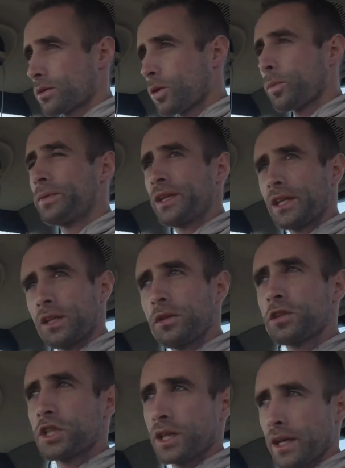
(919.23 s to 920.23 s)
compliqué
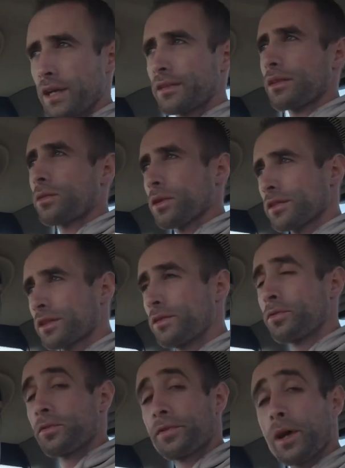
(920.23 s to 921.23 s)
de gérer, savoir ce
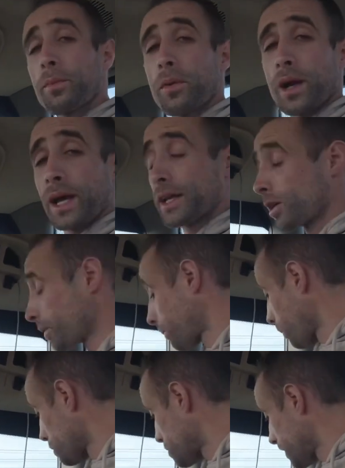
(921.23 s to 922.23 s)
qu'il faut faire pour la récolte
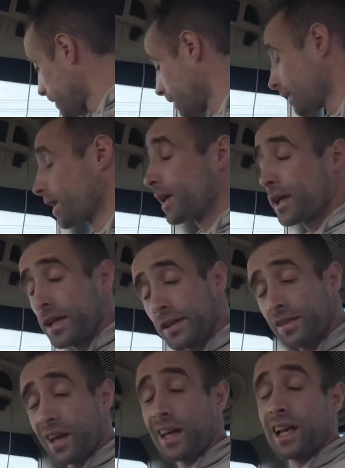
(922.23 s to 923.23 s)
prochaine, les
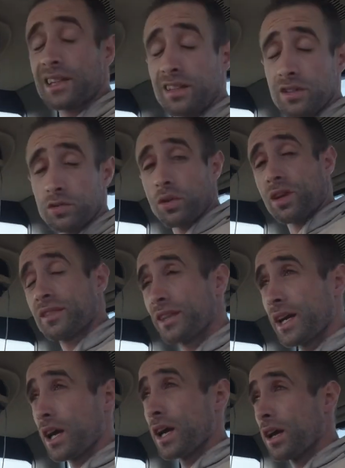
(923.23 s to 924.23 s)
céréales qui sont en
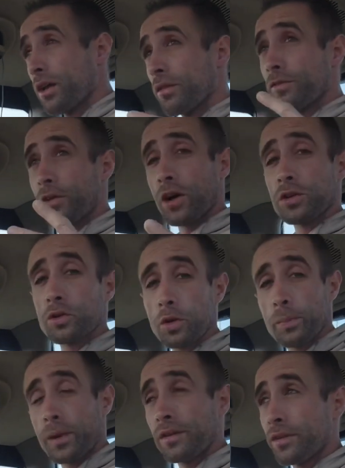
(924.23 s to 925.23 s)
terre, vendre, ne
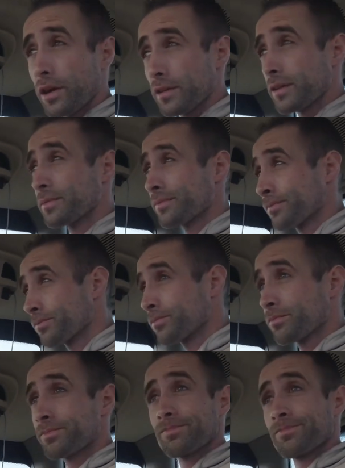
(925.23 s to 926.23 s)
pas vendre,
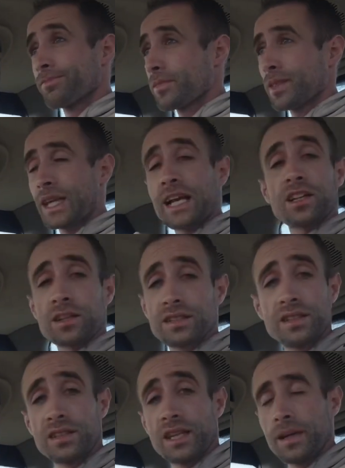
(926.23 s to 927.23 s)
quelle
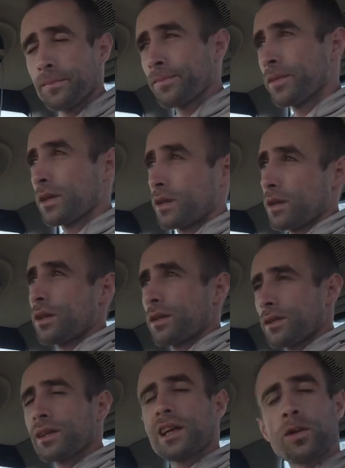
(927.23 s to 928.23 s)
quantité
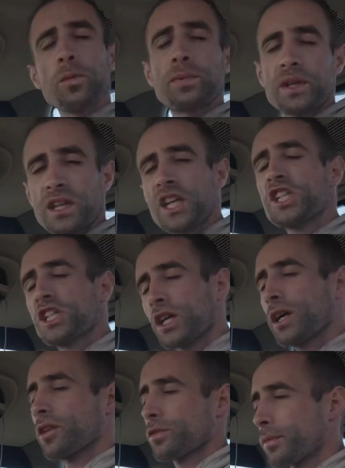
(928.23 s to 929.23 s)
Très compliqué à
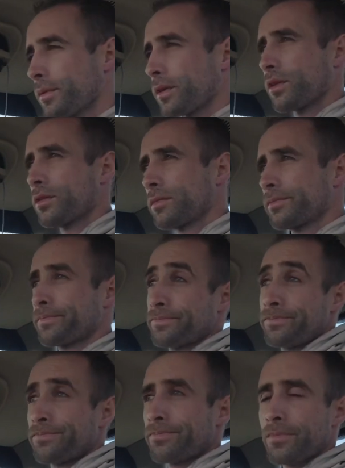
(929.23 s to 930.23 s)
gérer en ce moment.
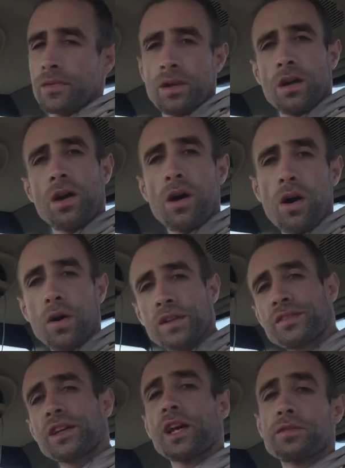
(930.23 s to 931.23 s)
On
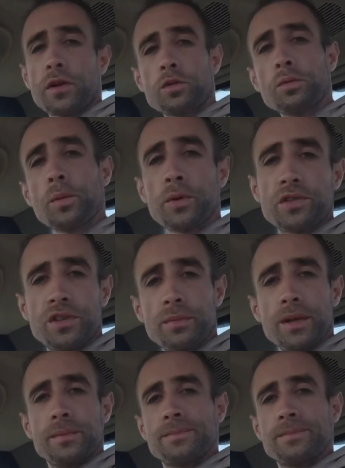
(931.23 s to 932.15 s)
essaiera de faire du mieux possible.